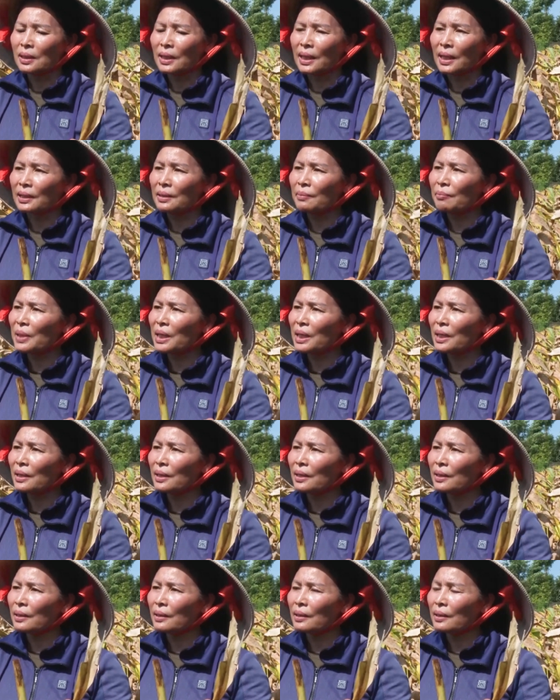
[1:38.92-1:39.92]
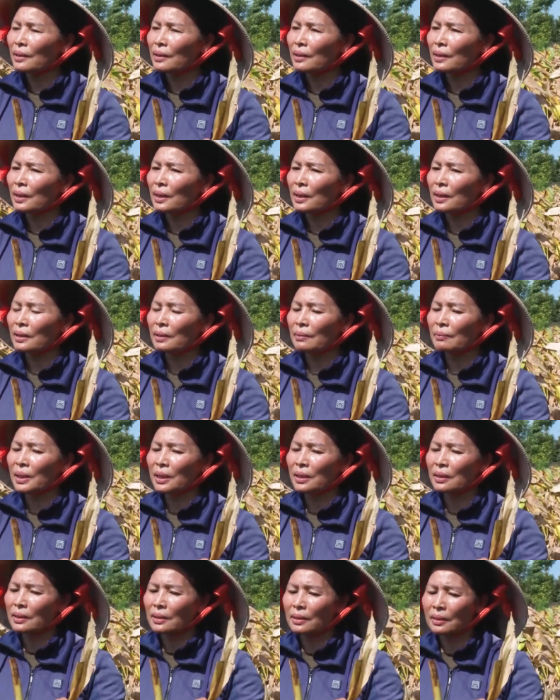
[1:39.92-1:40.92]
cadimi là ở
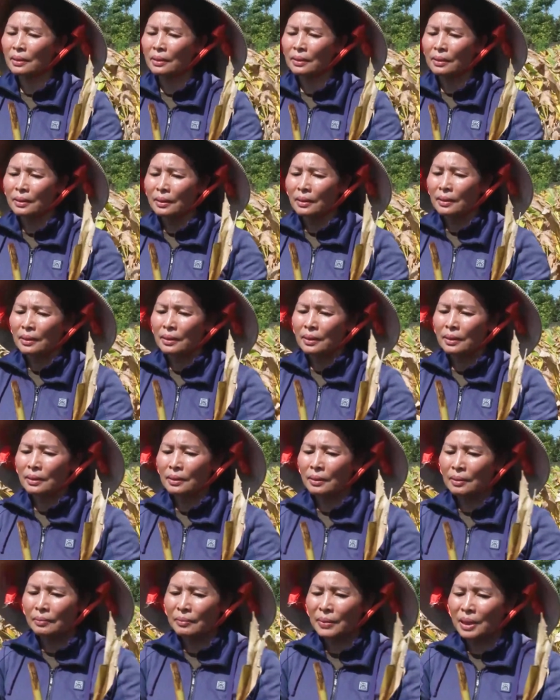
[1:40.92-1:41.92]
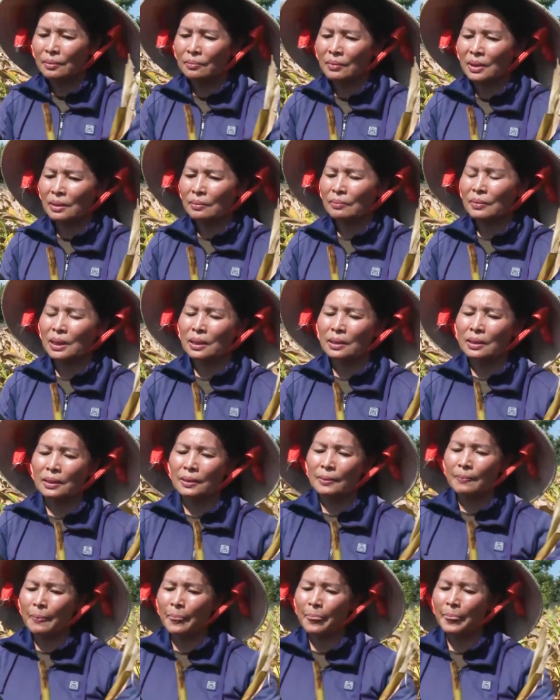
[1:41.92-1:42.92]
bên
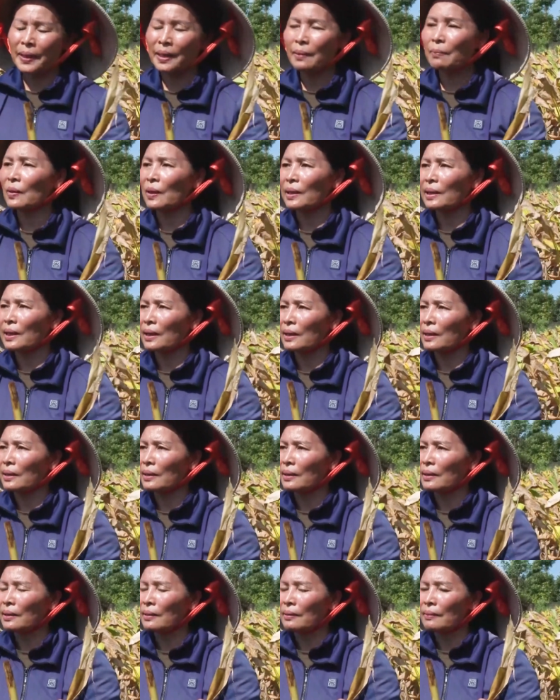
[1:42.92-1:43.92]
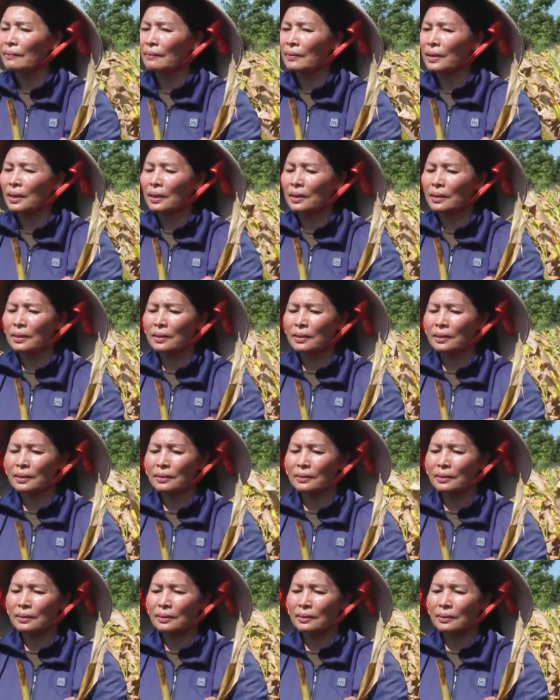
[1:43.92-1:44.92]
kim loại nặng
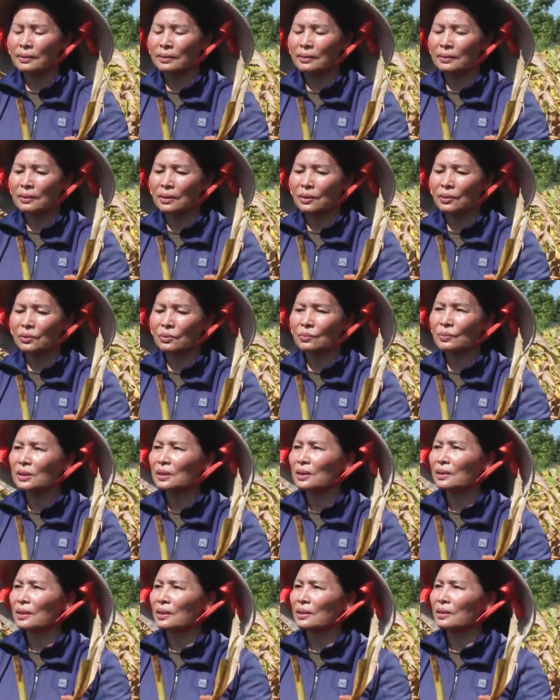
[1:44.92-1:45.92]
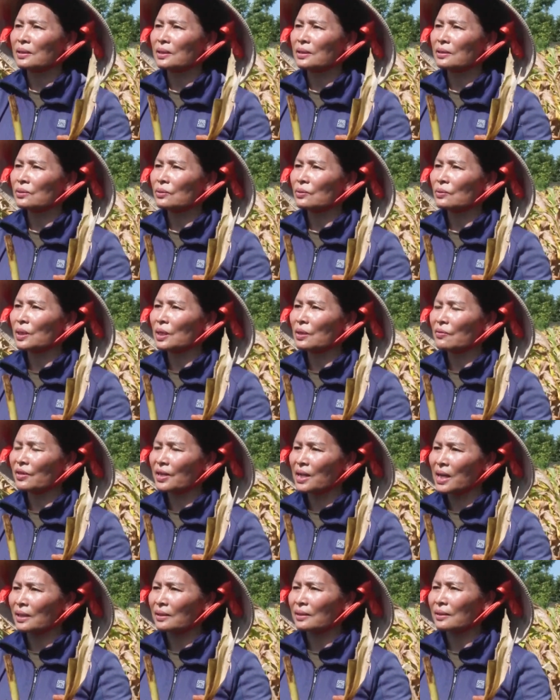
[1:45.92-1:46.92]
và nói chung là tất cả các chỉ số đều
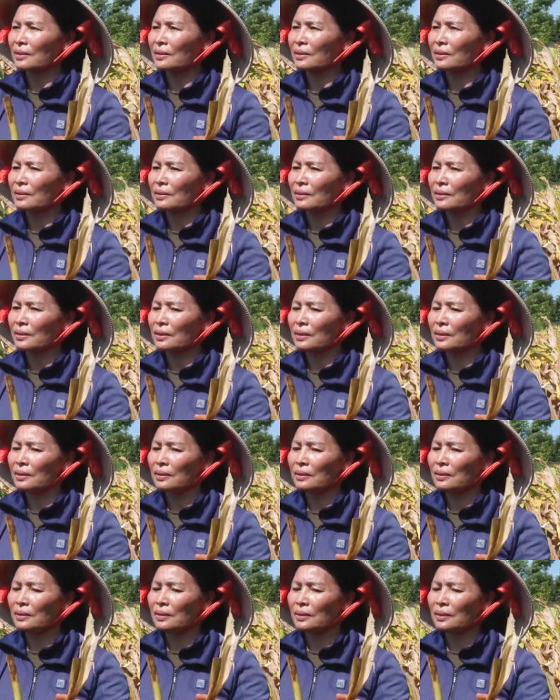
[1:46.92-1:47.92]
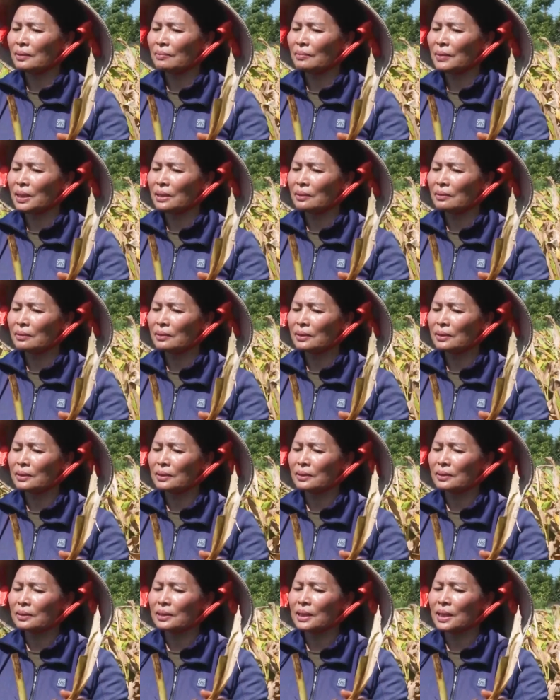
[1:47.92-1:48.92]
phải đạt thì bên
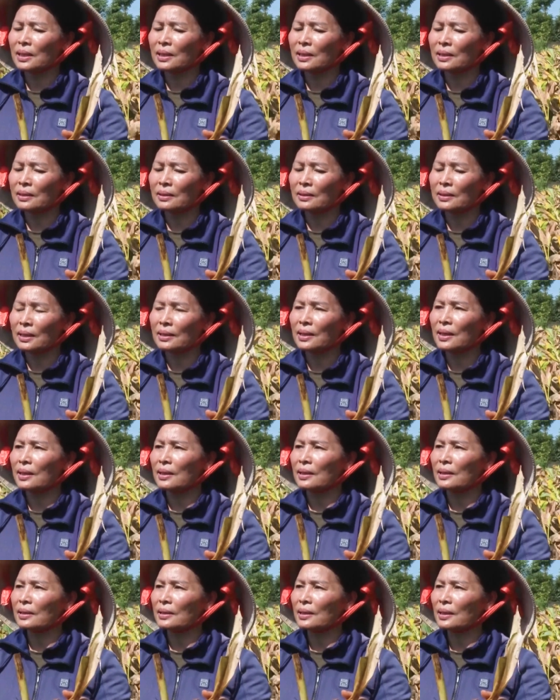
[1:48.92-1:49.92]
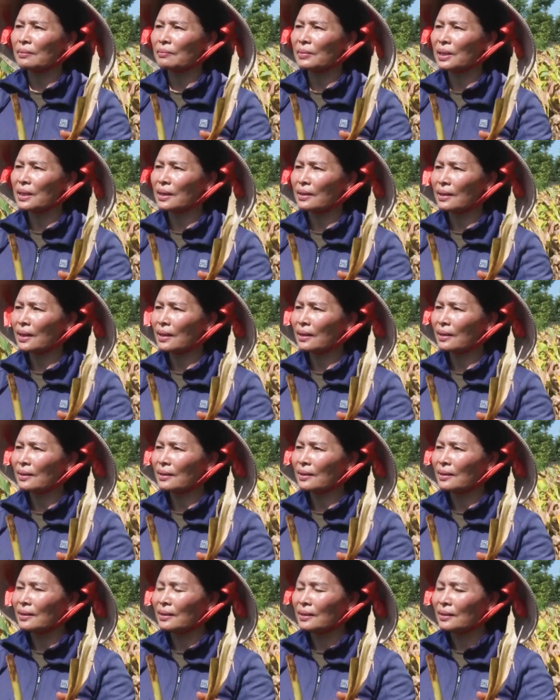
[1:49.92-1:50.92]
nhà đặt hàng người ta mới đặt hàng,
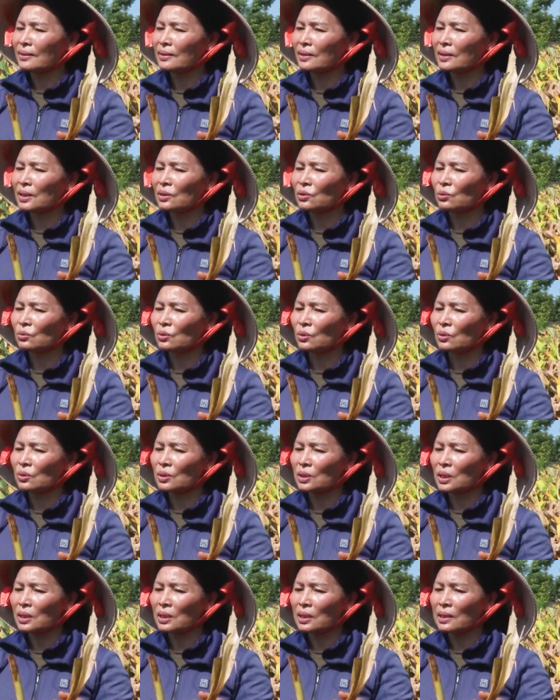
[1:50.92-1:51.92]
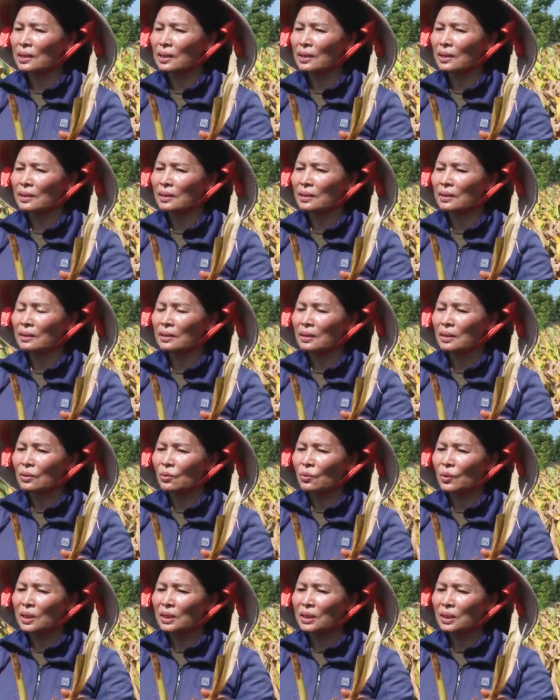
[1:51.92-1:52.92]
cho nên chúng tôi rất là
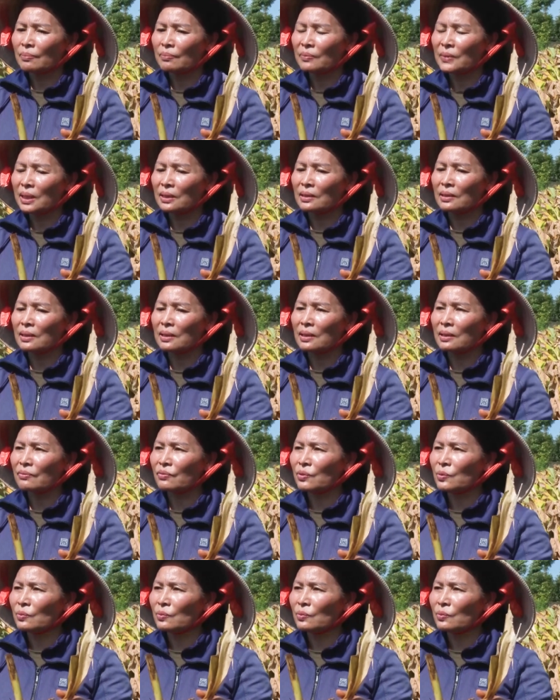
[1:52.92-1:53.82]
quan tâm nhất là